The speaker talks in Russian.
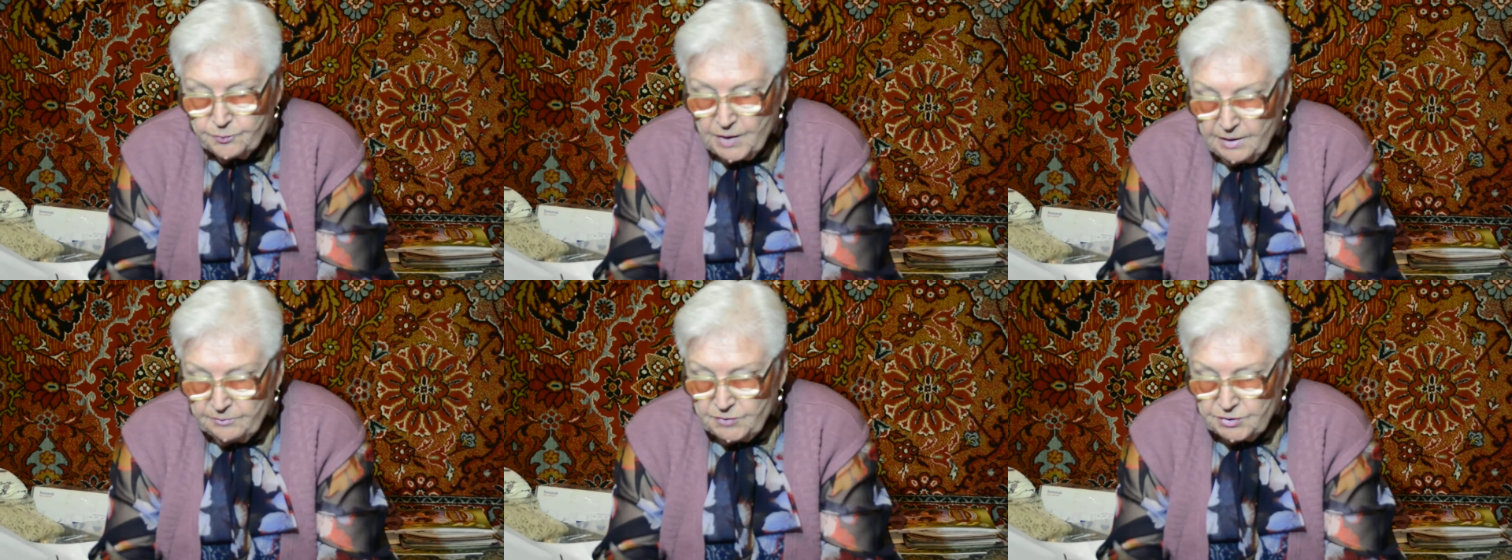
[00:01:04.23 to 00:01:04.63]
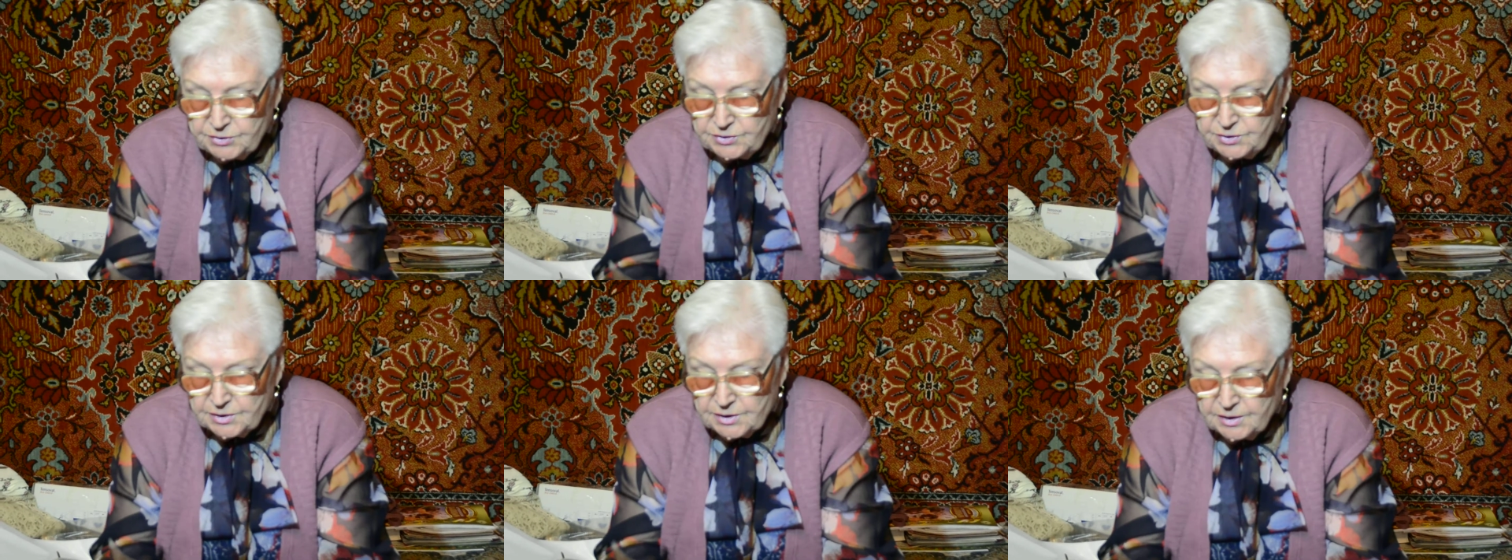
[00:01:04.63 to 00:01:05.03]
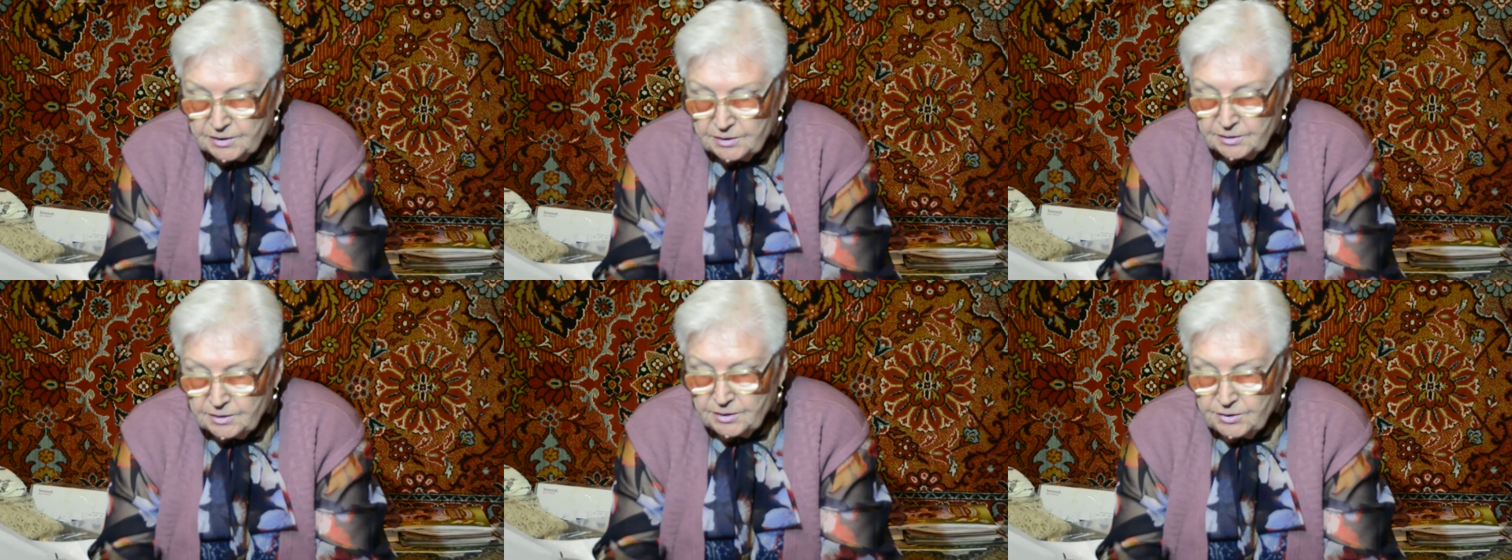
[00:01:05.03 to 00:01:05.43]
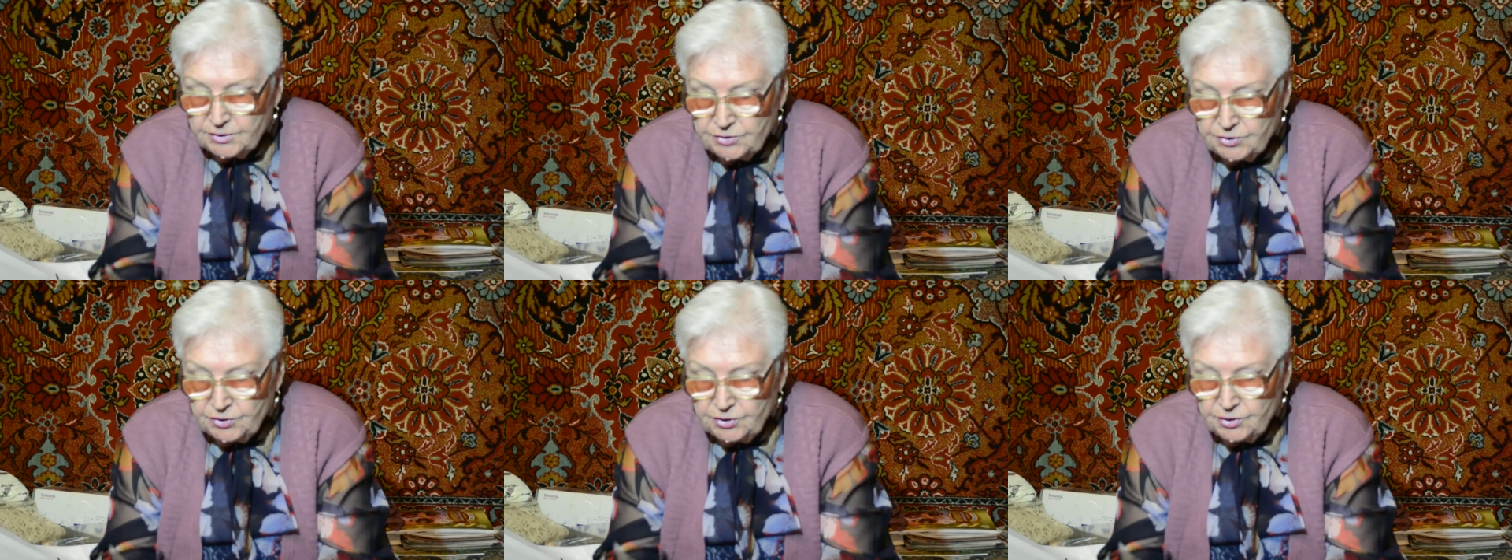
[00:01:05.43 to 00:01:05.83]
памятника
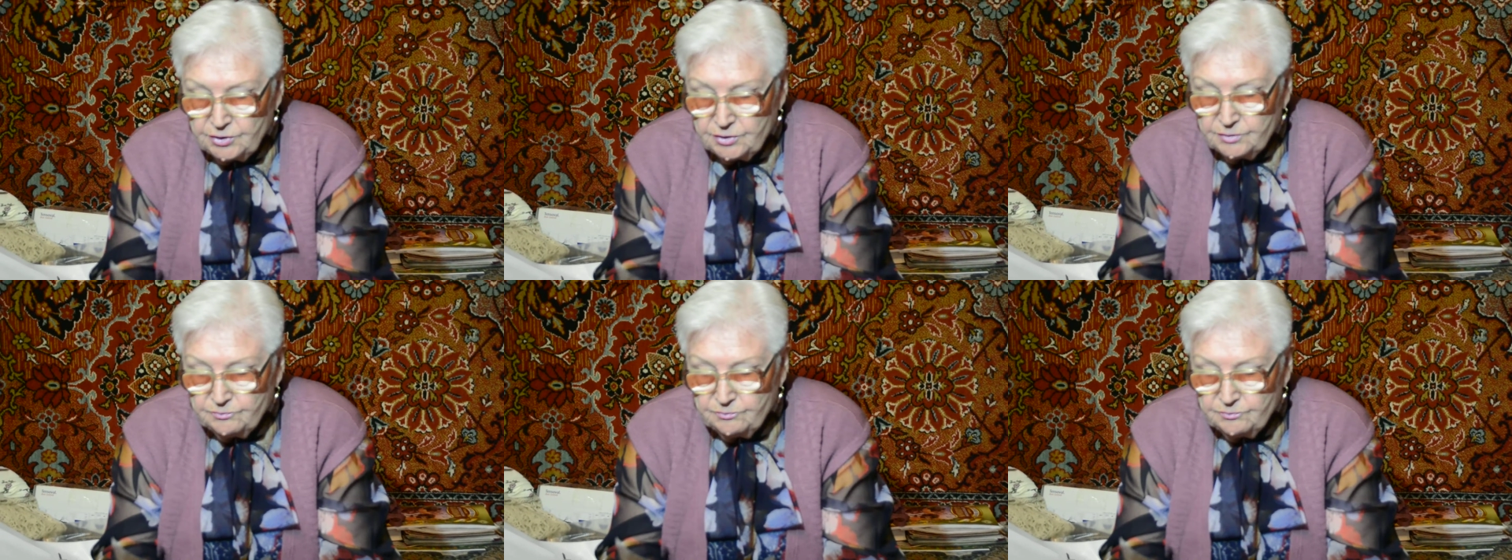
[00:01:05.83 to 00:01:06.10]
и